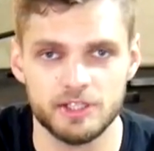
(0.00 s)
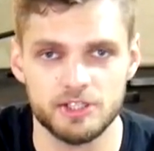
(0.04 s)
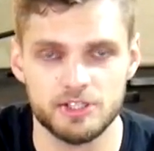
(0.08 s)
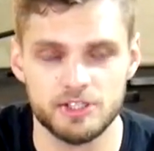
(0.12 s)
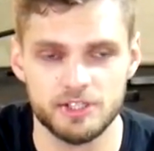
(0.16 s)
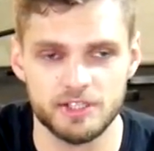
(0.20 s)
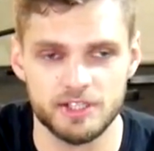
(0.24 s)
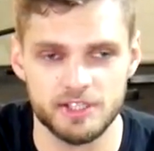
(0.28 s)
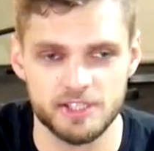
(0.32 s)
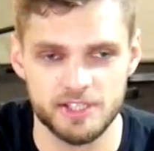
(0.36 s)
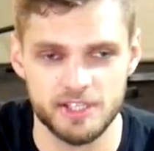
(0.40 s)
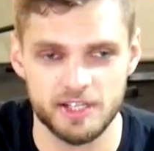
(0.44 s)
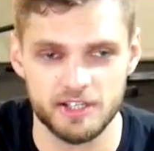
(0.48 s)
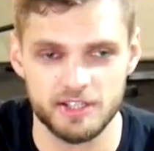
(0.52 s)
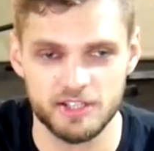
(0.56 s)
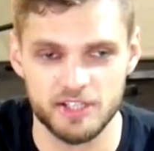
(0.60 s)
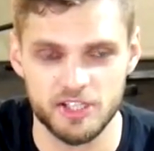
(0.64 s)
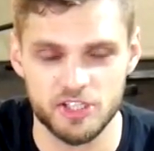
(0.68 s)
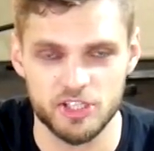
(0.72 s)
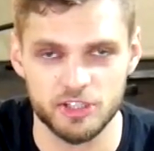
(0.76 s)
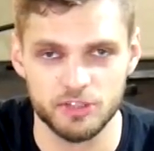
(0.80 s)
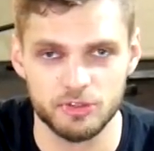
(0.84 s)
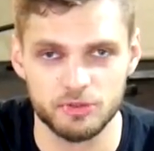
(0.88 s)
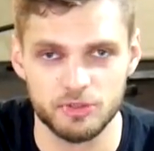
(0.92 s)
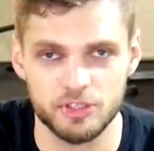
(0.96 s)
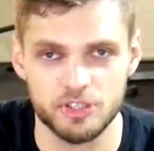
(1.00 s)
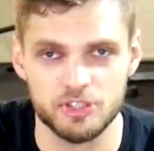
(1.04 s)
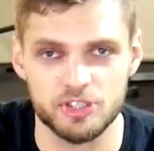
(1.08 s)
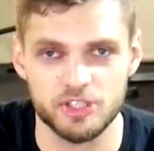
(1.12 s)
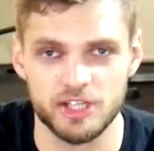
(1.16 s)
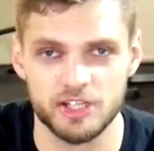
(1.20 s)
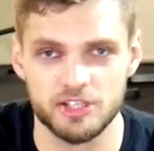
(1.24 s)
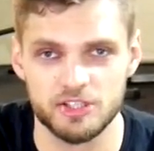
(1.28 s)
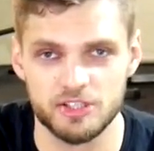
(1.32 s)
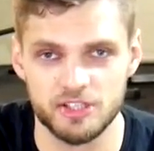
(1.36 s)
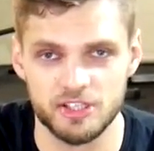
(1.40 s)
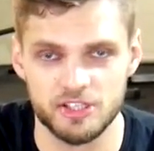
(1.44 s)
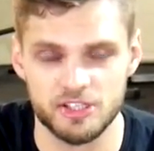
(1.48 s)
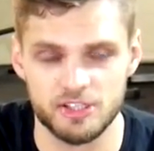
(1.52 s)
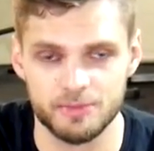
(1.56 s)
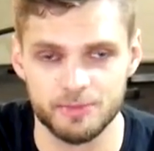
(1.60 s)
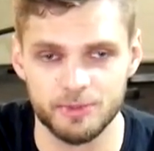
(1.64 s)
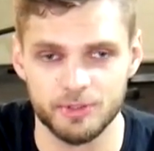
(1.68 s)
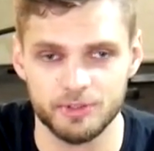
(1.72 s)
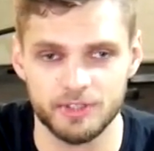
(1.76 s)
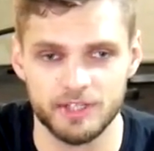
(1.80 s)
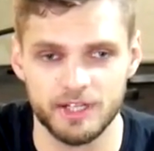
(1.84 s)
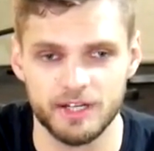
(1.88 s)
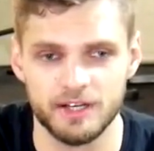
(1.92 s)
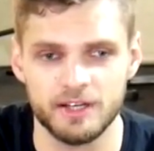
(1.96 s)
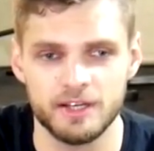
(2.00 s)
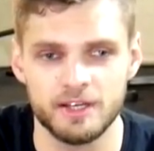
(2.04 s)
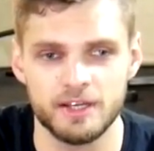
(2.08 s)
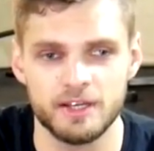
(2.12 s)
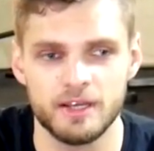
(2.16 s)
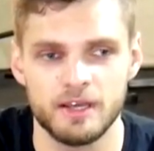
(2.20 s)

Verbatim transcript: Jeżeli nasza, nasza doniczka, czyli nasze biodra